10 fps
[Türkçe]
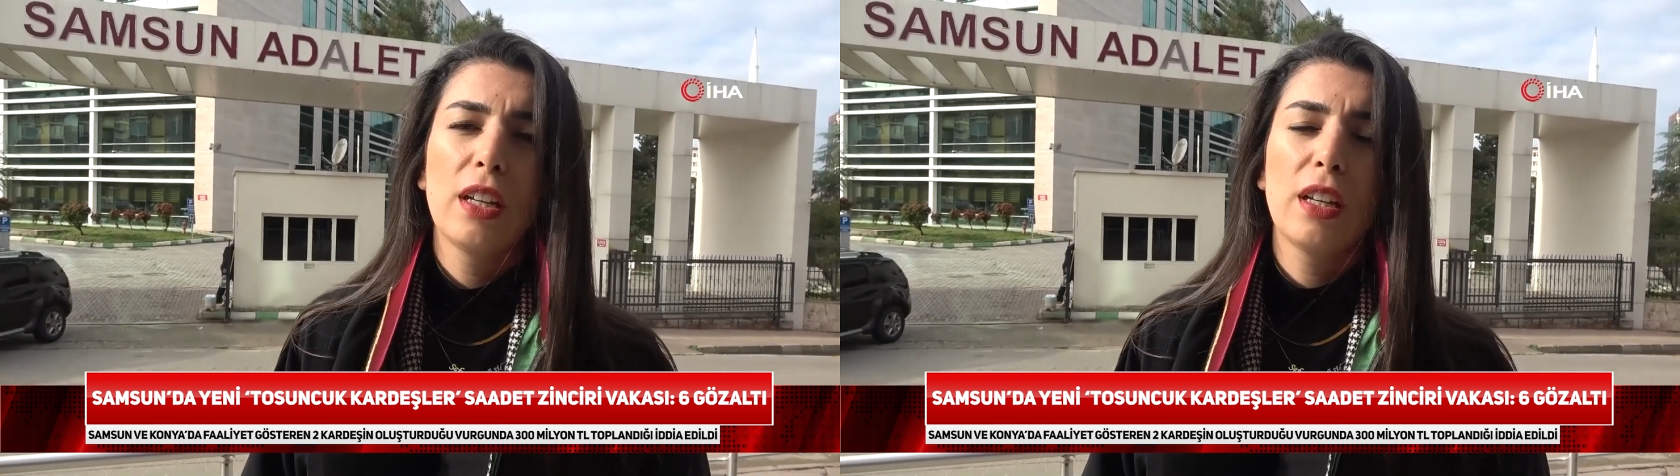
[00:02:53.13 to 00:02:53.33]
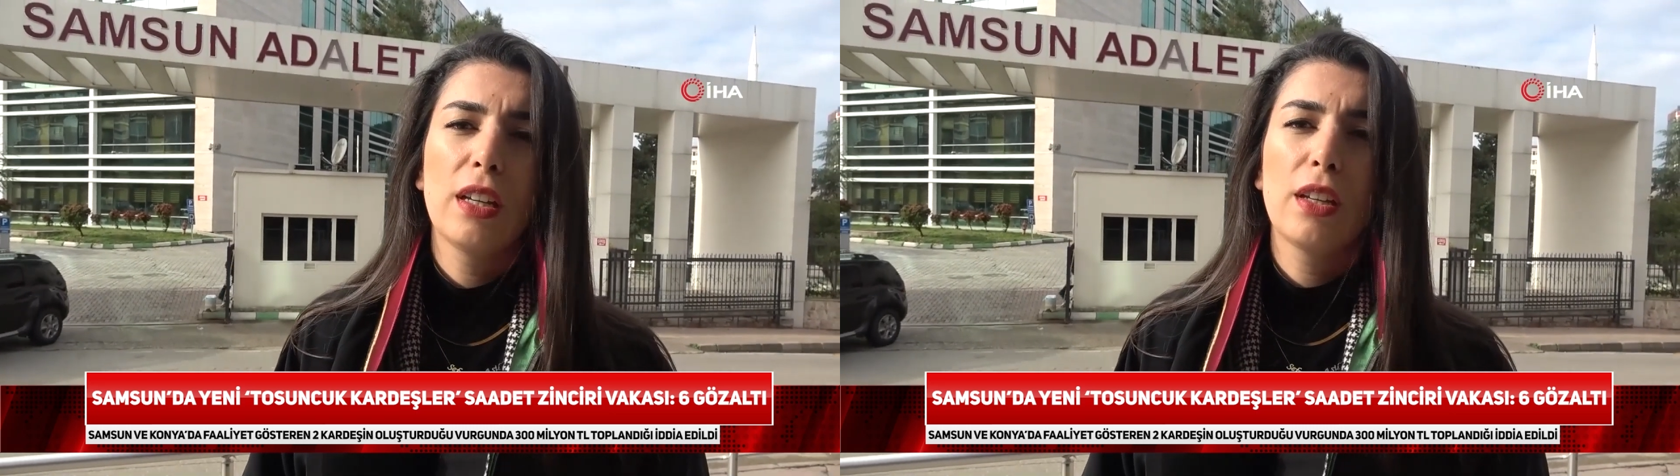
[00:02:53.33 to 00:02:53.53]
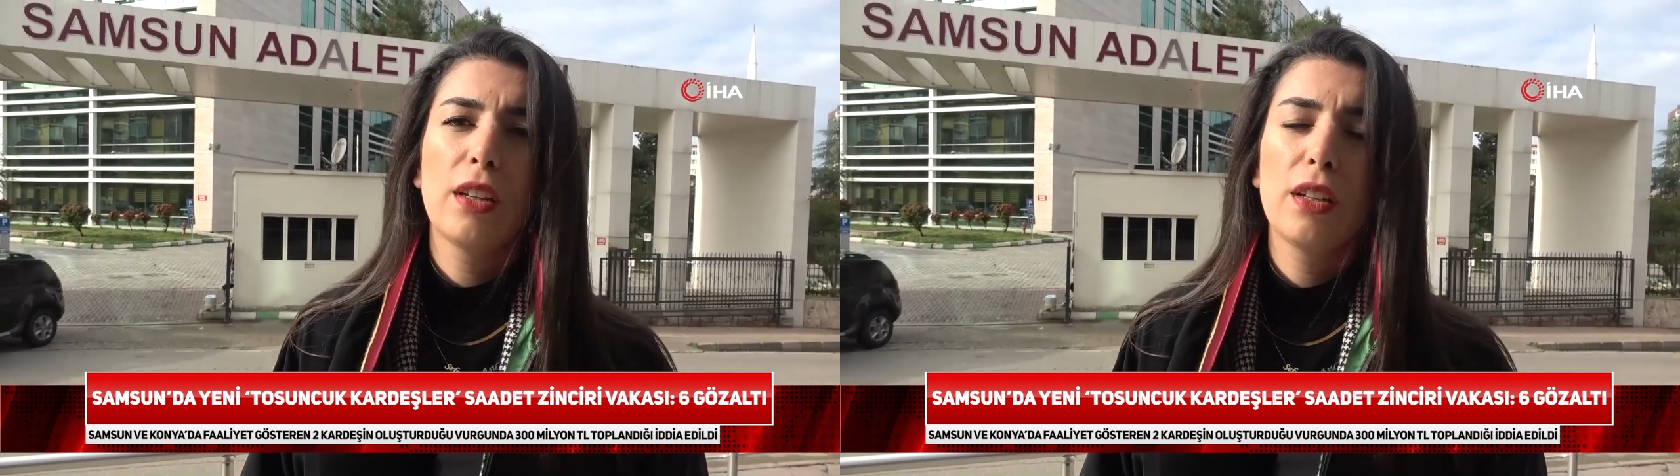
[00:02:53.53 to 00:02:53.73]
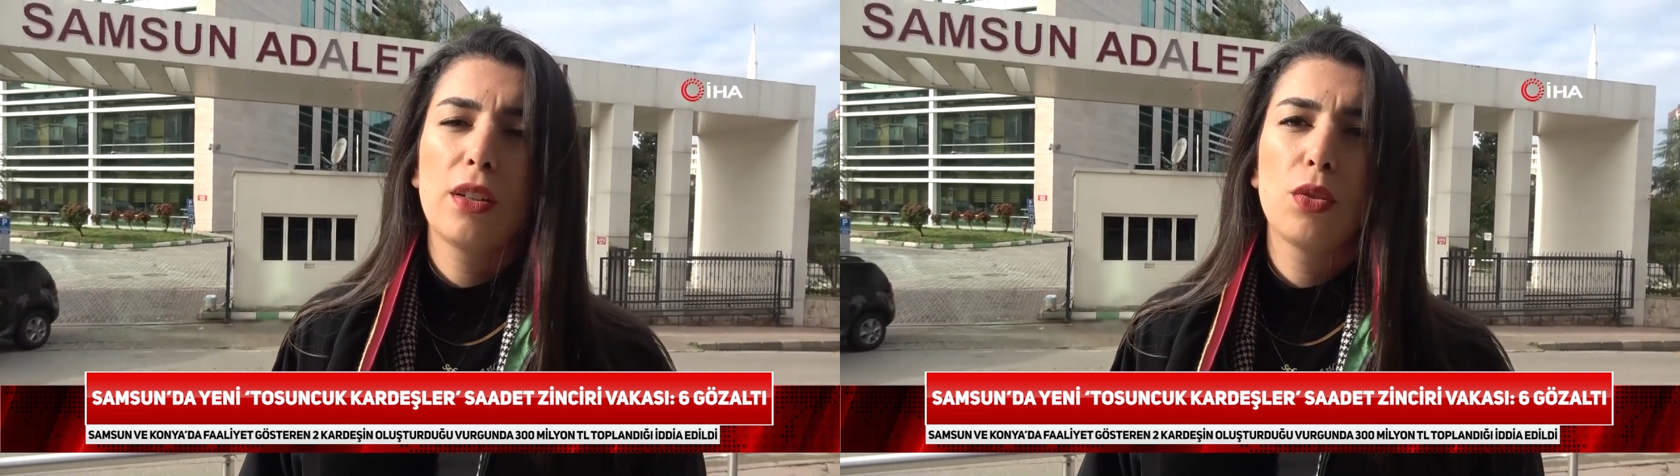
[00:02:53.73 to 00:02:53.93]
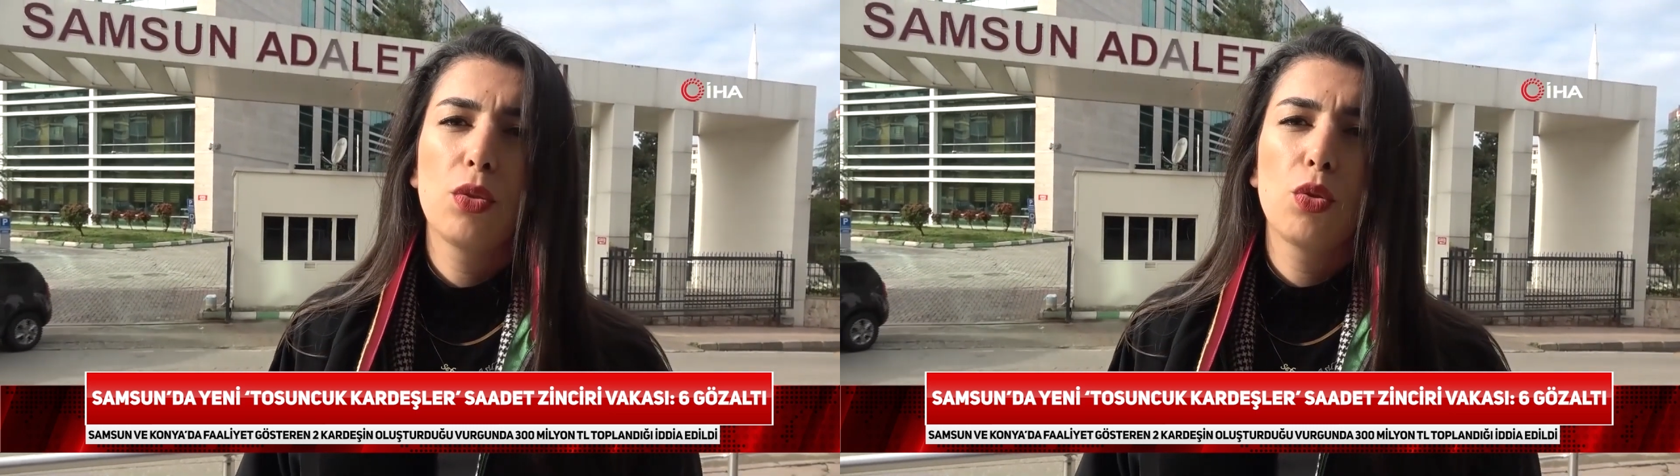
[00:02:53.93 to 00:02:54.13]

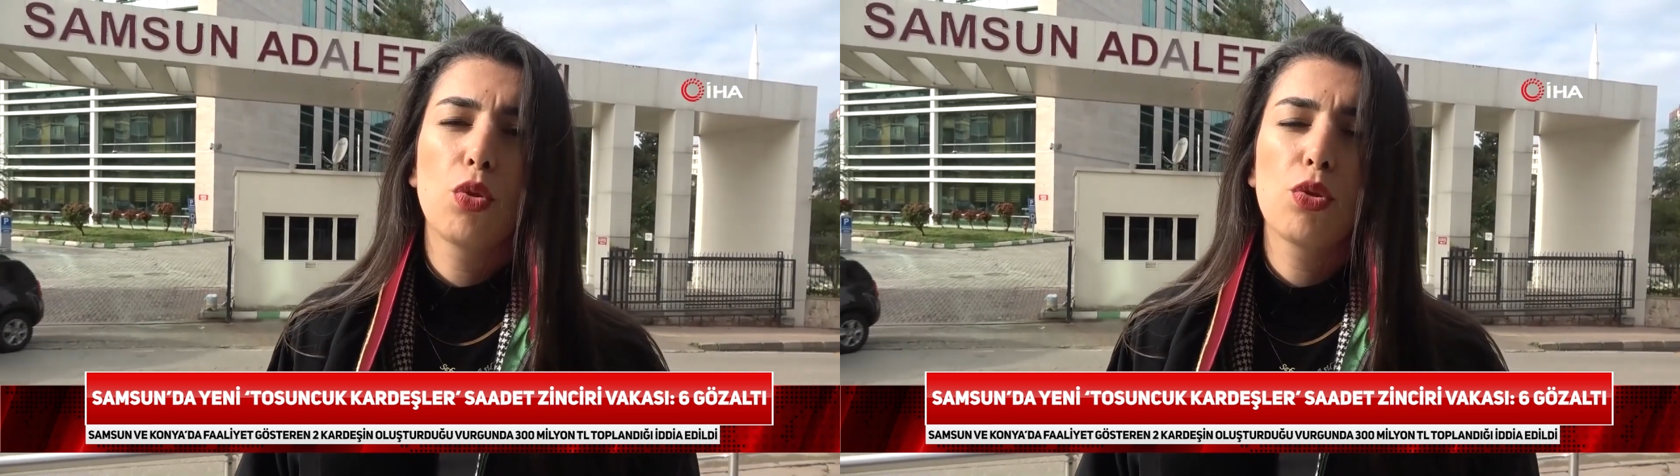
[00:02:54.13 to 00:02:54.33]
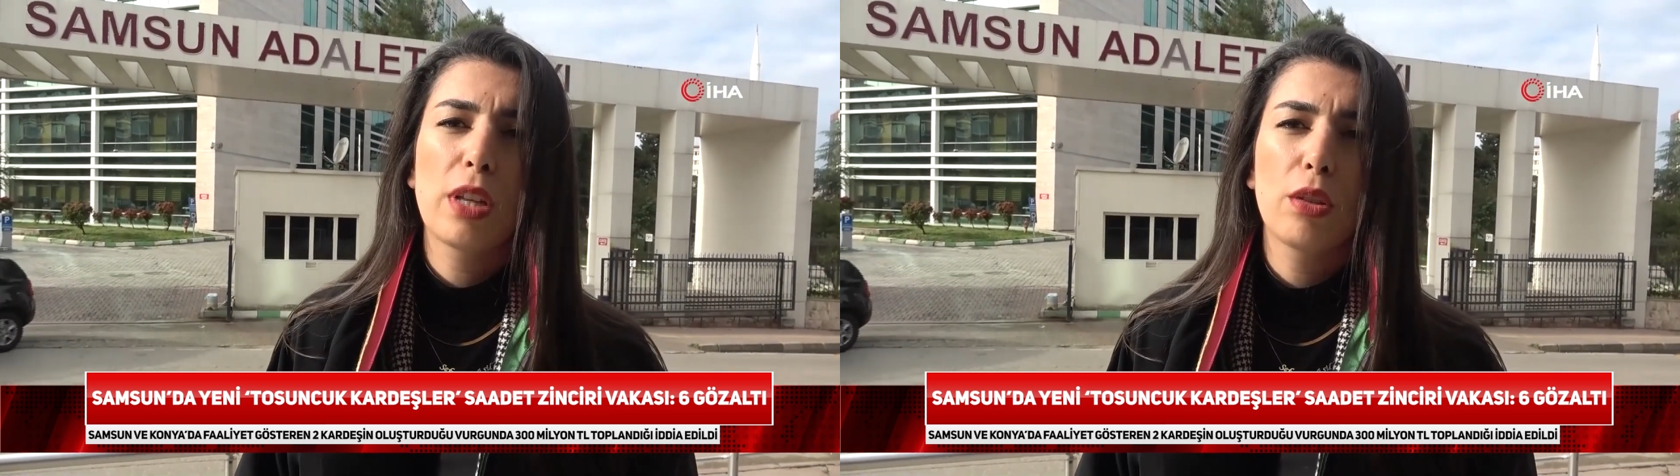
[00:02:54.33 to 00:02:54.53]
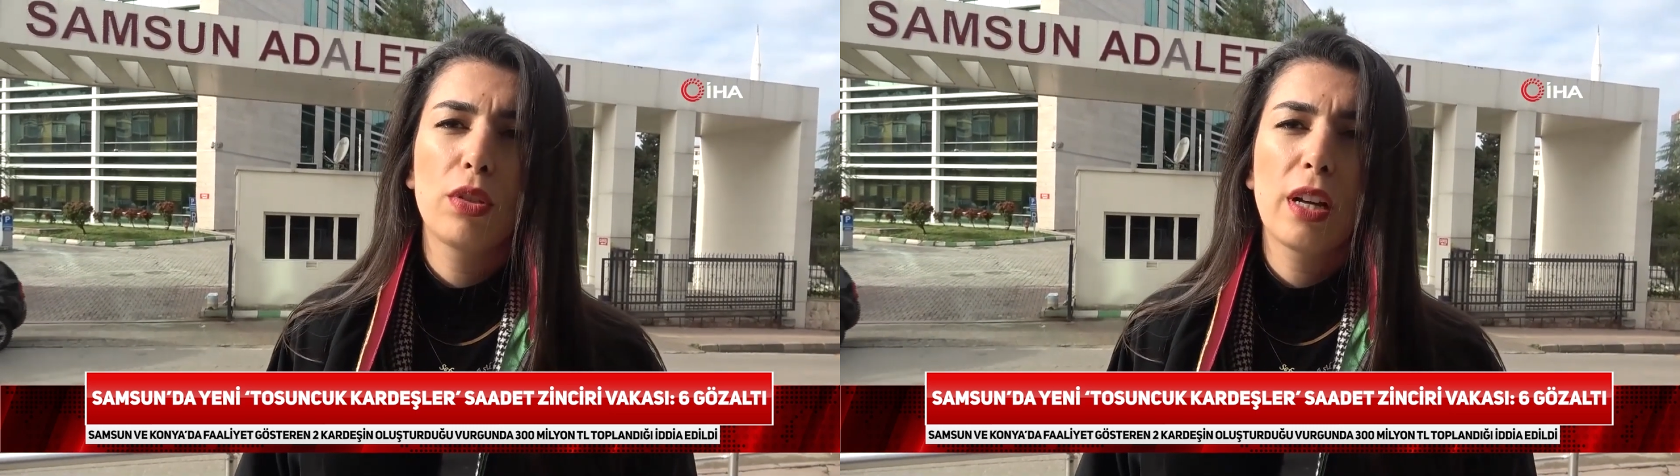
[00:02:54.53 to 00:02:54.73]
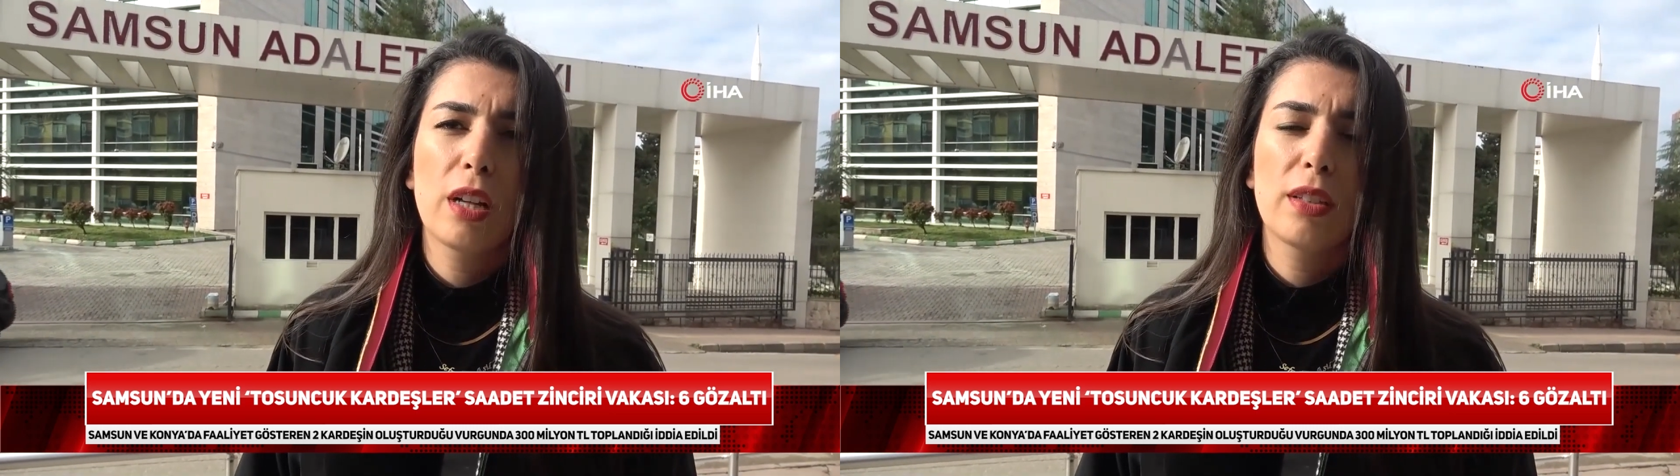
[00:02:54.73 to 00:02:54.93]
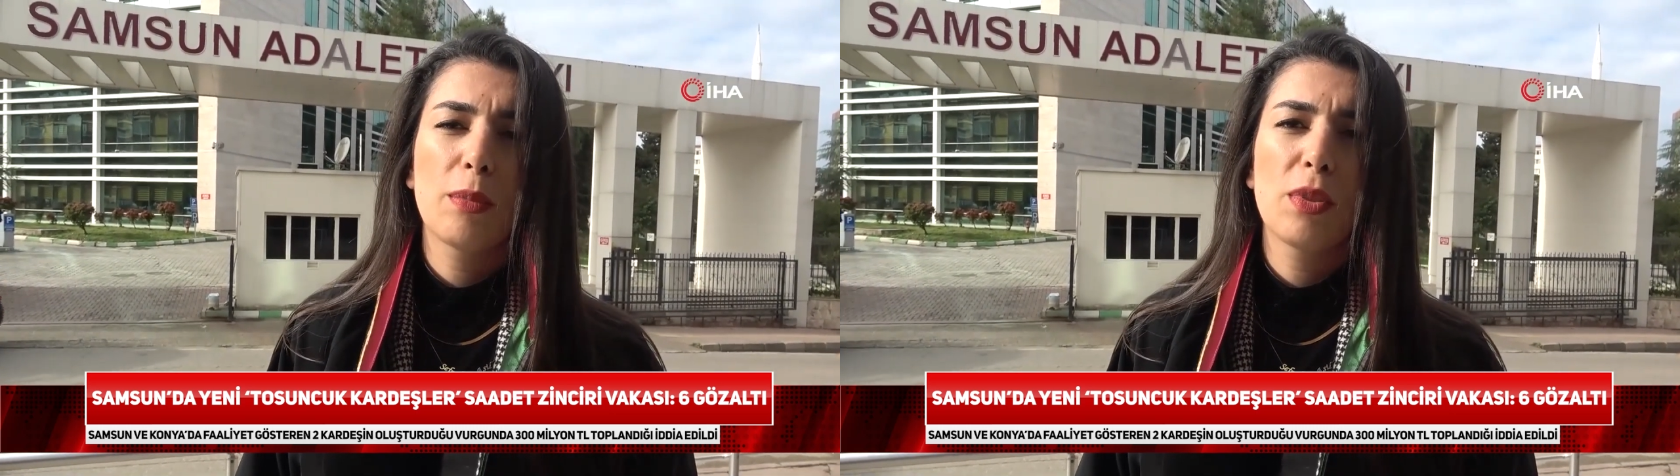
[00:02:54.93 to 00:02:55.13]
e, hukuksal
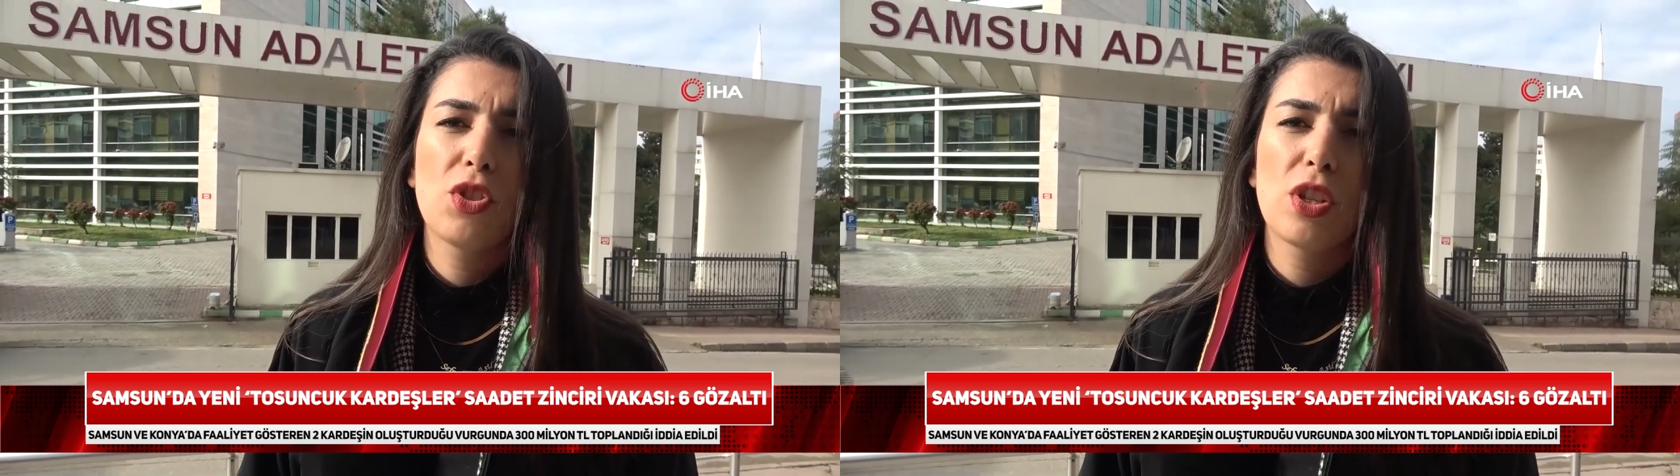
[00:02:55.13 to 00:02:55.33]
olarak tabi